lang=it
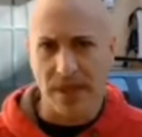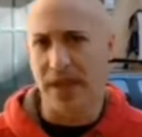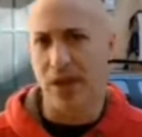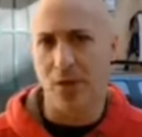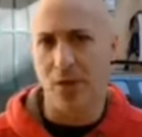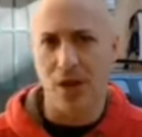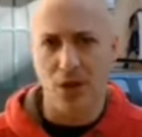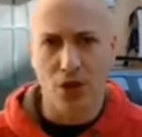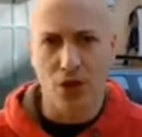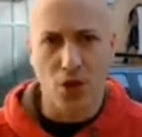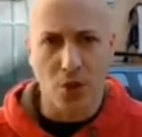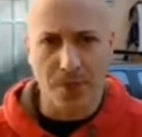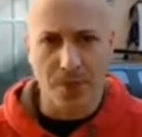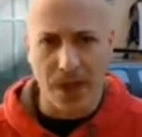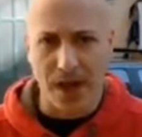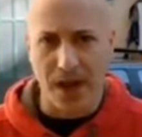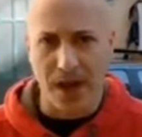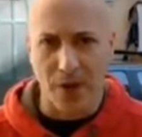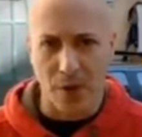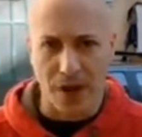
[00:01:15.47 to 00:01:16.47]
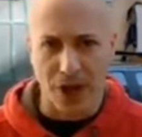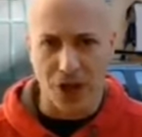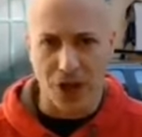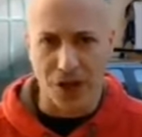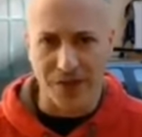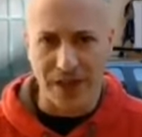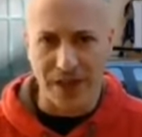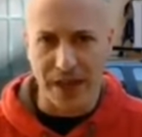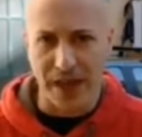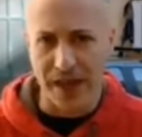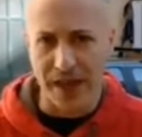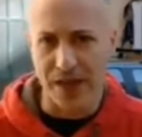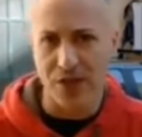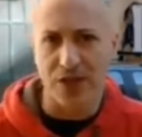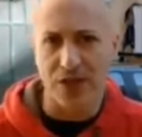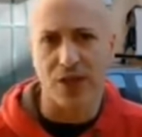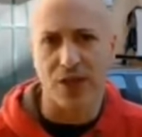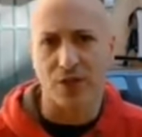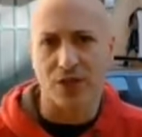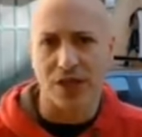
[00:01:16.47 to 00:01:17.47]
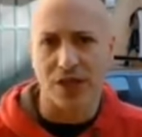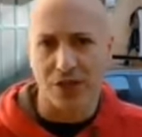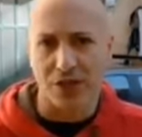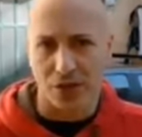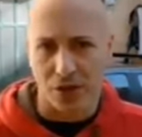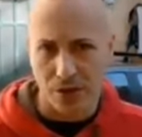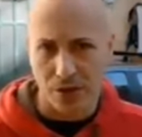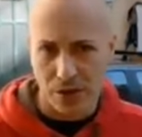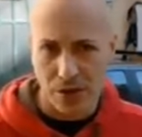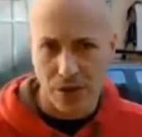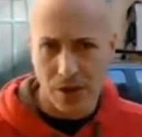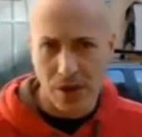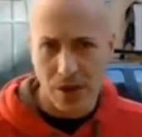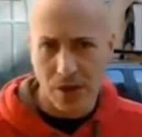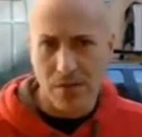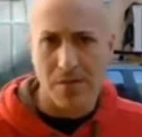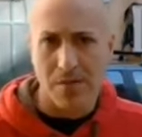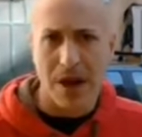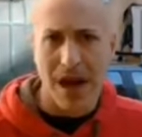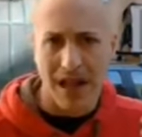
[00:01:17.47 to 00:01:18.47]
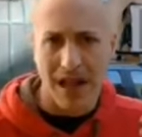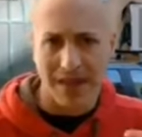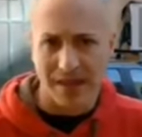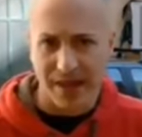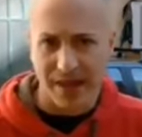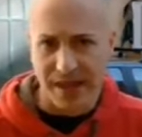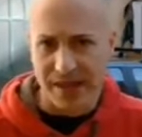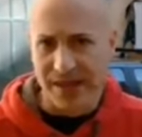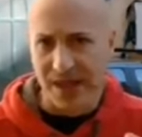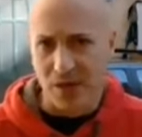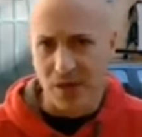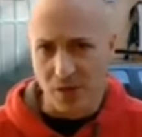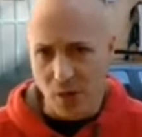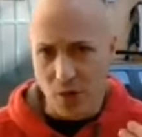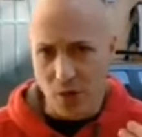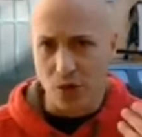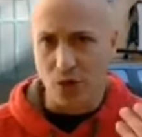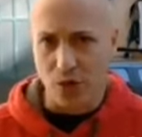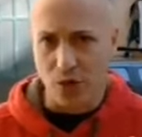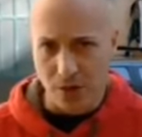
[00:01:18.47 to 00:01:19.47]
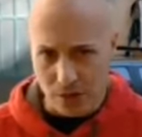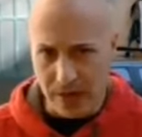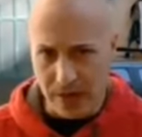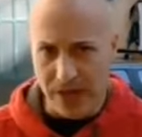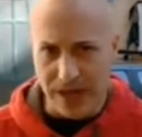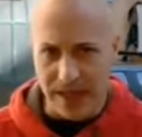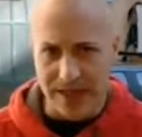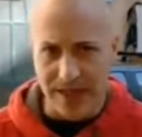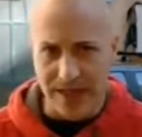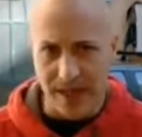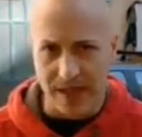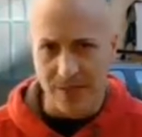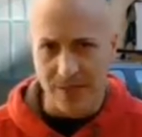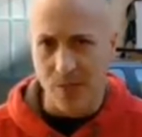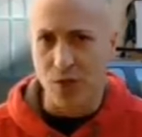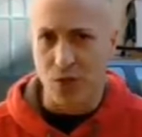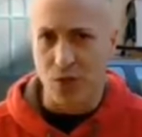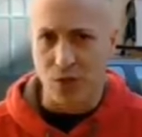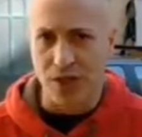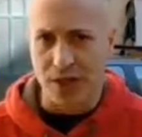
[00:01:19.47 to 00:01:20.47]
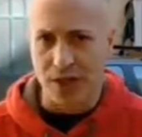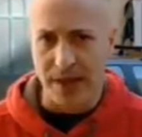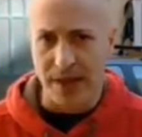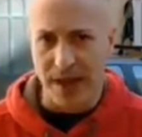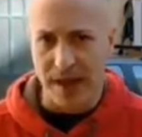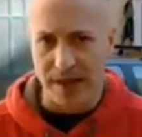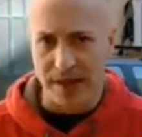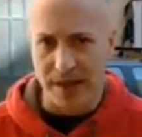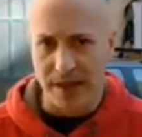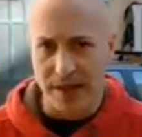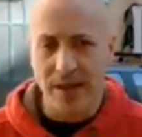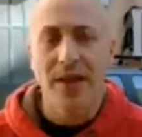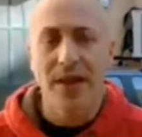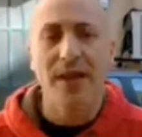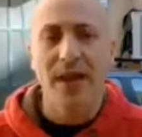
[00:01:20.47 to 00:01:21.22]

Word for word: Perché quando scoppierà la guerra civile io starò dietro, ma altri che stanno molto incazzati, molto disperati,